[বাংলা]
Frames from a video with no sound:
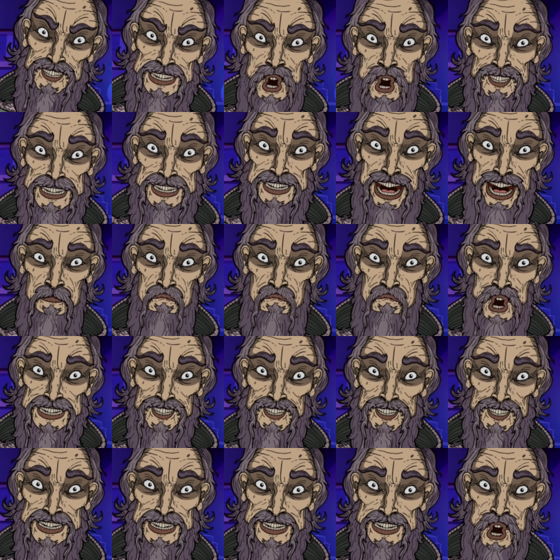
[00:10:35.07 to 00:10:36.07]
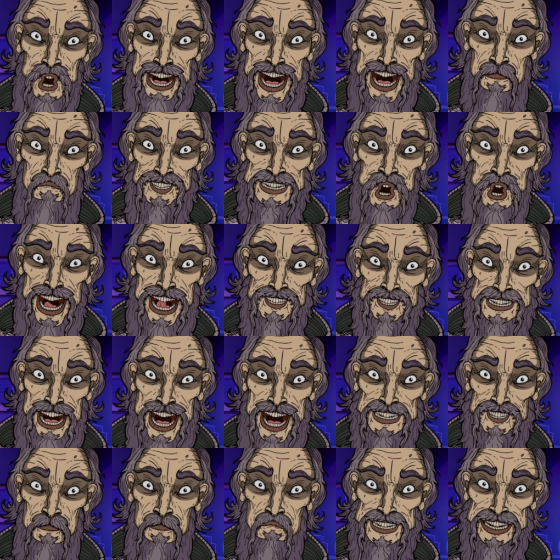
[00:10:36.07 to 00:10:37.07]
ততক্ষণ পর্যন্ত সবাই ভালো
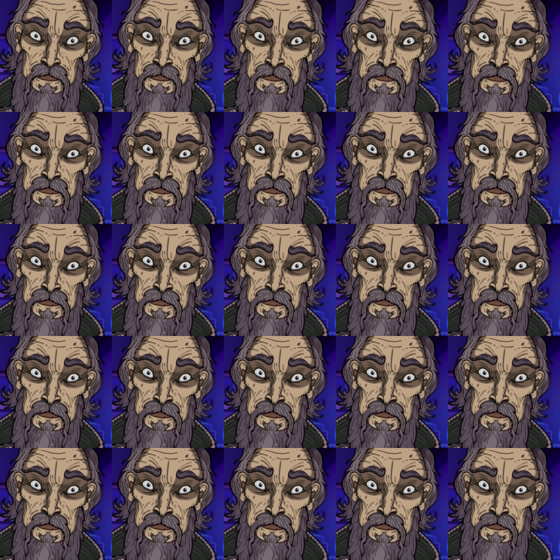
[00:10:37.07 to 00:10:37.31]
থাকবে